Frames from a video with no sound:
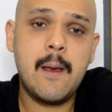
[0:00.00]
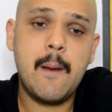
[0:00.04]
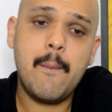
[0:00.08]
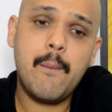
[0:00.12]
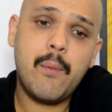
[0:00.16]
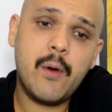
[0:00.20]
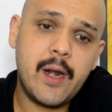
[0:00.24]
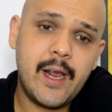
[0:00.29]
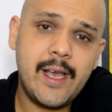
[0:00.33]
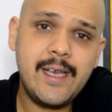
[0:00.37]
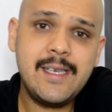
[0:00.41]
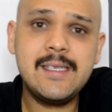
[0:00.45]

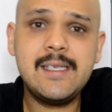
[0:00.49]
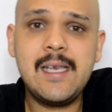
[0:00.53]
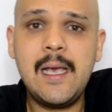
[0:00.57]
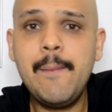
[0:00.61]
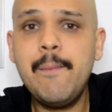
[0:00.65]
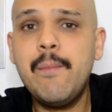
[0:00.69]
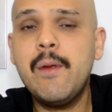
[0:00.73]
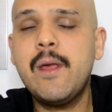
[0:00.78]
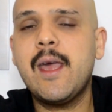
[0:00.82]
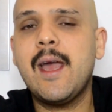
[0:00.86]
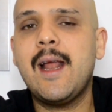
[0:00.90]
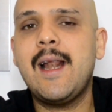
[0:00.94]
Porém,
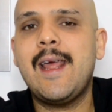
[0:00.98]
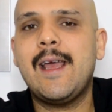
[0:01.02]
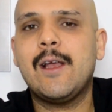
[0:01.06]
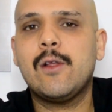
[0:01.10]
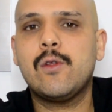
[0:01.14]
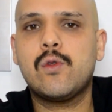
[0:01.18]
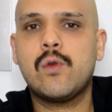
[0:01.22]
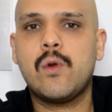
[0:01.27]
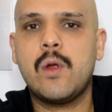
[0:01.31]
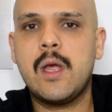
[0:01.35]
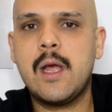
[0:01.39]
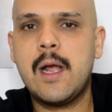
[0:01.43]
sempre que ele
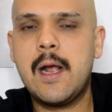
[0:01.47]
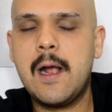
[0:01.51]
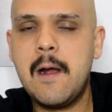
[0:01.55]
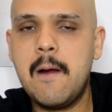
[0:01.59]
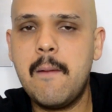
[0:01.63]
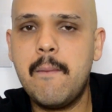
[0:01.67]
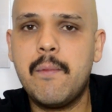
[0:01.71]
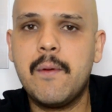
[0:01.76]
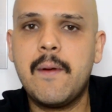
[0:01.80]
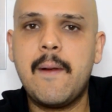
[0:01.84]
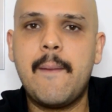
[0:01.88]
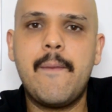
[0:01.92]
entrou em
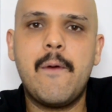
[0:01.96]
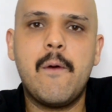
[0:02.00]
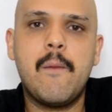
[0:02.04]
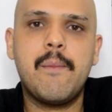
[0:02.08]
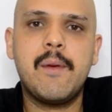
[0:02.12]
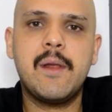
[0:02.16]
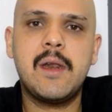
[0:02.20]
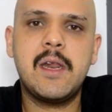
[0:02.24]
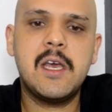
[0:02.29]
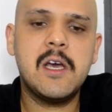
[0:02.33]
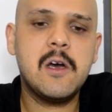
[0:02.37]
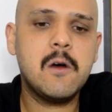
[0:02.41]
campo, na minha
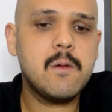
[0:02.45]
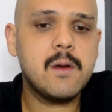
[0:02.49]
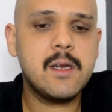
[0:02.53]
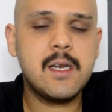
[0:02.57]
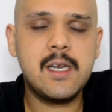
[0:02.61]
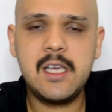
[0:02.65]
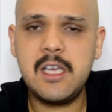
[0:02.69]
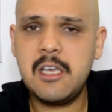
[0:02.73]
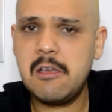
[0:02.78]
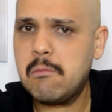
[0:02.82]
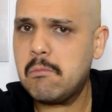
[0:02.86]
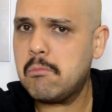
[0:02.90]
opinião,
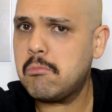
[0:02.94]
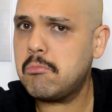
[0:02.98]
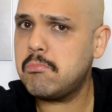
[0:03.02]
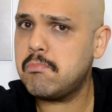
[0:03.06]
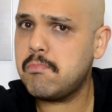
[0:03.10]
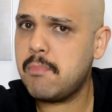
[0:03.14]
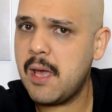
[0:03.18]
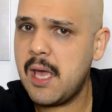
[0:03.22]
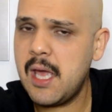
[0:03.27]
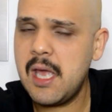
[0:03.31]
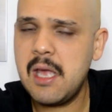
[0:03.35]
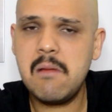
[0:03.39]
ali,
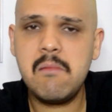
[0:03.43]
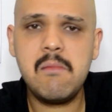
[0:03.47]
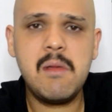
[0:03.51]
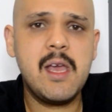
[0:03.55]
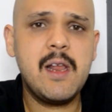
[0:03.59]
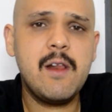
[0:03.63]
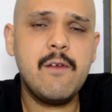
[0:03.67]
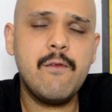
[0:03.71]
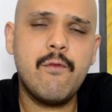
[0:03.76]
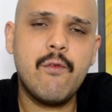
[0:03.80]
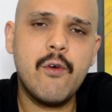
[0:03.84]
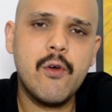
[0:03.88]
bem,
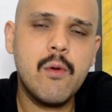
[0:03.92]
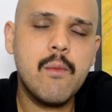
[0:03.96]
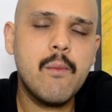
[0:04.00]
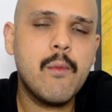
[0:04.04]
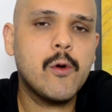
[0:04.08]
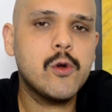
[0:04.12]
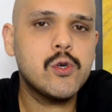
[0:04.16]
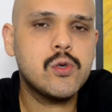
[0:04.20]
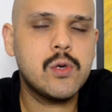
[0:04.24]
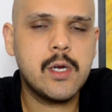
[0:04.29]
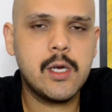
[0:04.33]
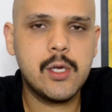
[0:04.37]
ele foi um
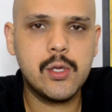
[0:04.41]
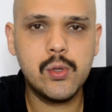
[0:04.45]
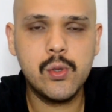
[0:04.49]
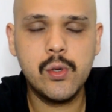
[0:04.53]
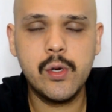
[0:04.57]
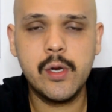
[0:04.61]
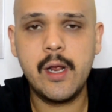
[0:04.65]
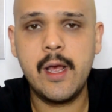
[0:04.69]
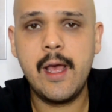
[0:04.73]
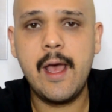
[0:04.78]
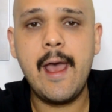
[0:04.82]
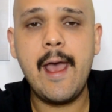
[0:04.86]
bom
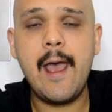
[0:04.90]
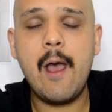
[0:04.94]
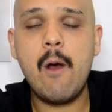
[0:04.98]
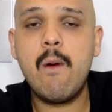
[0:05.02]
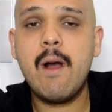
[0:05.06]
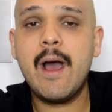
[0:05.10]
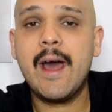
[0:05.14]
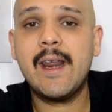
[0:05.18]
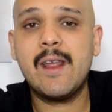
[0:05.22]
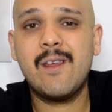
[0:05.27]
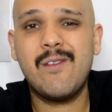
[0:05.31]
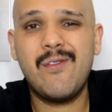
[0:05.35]
jogador. É um
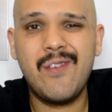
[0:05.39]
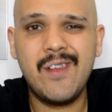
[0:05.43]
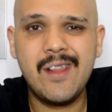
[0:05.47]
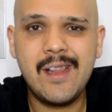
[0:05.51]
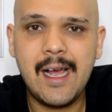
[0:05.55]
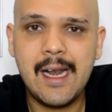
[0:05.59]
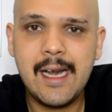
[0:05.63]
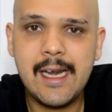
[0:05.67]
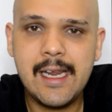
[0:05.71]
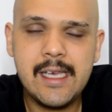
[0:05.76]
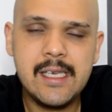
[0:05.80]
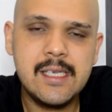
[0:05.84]
cara que
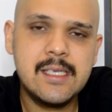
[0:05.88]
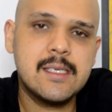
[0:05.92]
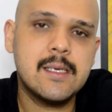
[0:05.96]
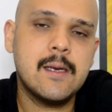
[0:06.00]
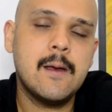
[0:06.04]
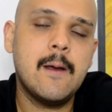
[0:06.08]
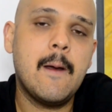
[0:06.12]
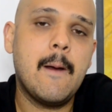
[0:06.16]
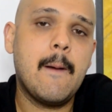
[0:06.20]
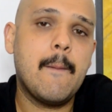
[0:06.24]
finaliza